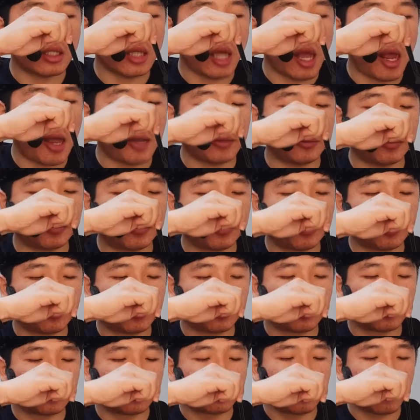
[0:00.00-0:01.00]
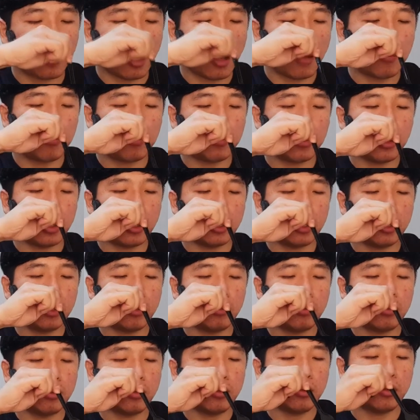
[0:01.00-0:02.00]
누가 자. 발랐어요?
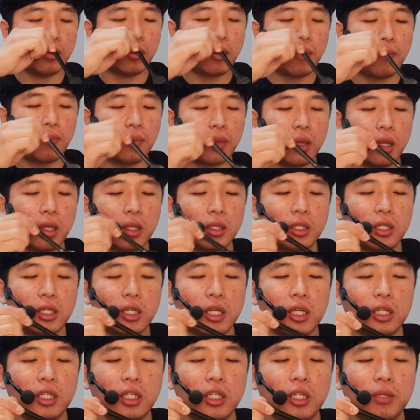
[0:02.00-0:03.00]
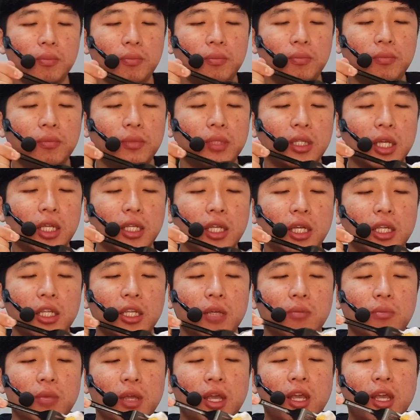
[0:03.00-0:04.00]
뼈는 치킨집 사장님이